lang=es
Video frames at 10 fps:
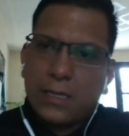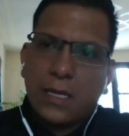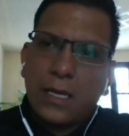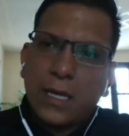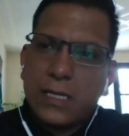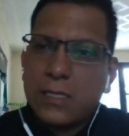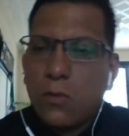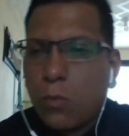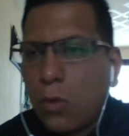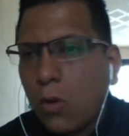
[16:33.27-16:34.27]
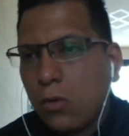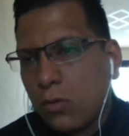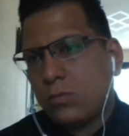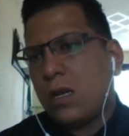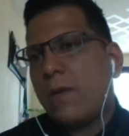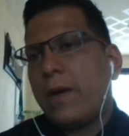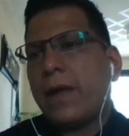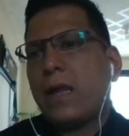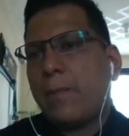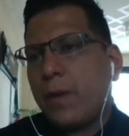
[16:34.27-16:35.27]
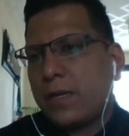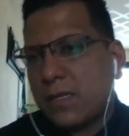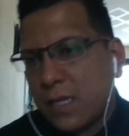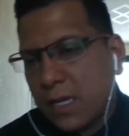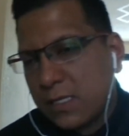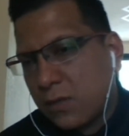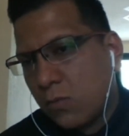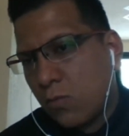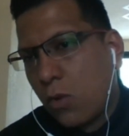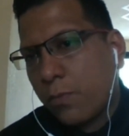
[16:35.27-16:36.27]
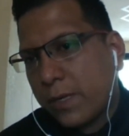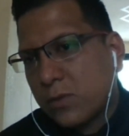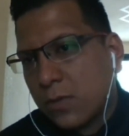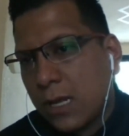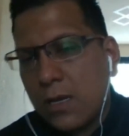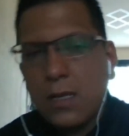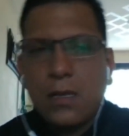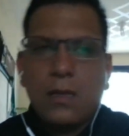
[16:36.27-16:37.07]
que tengan que hacer un blog o trabajen aparte, tengan que hacer un blog personal,